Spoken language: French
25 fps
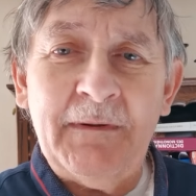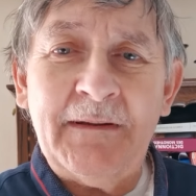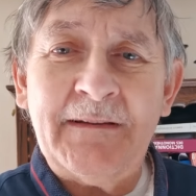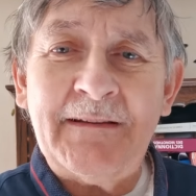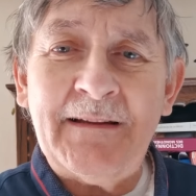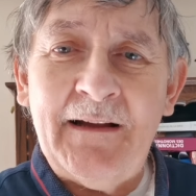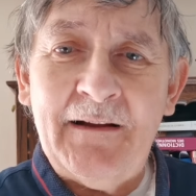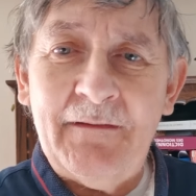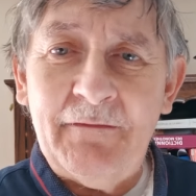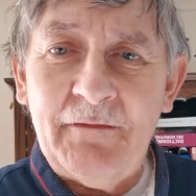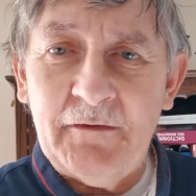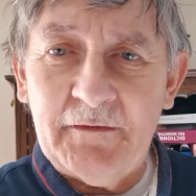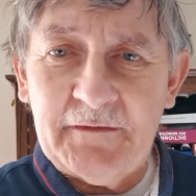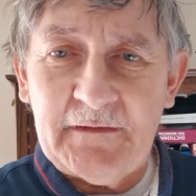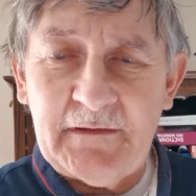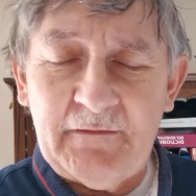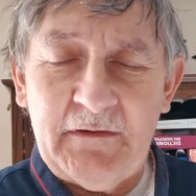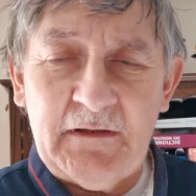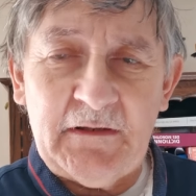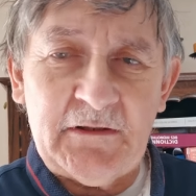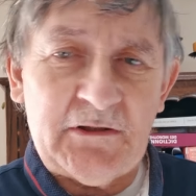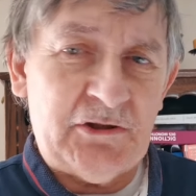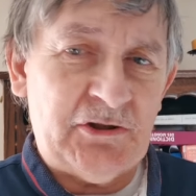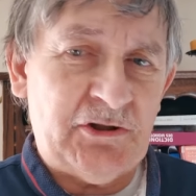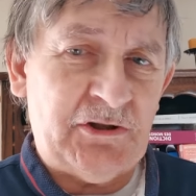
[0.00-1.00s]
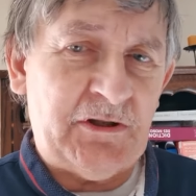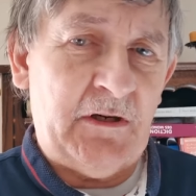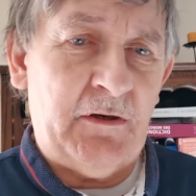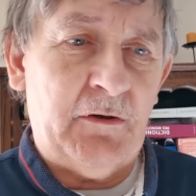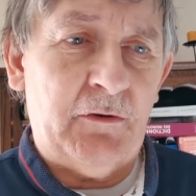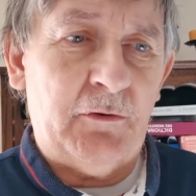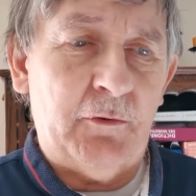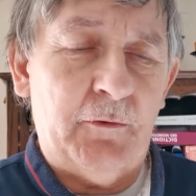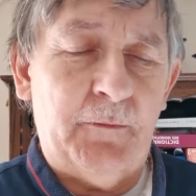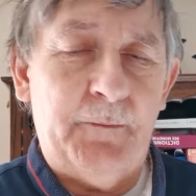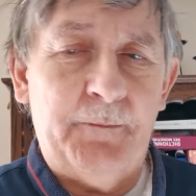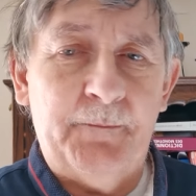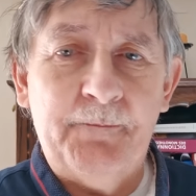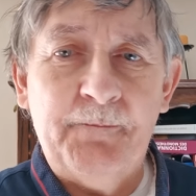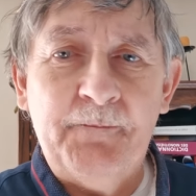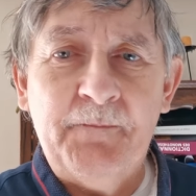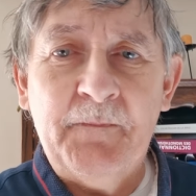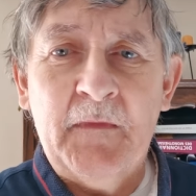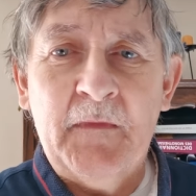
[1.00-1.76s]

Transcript: mais ça avance, ça va crescendo.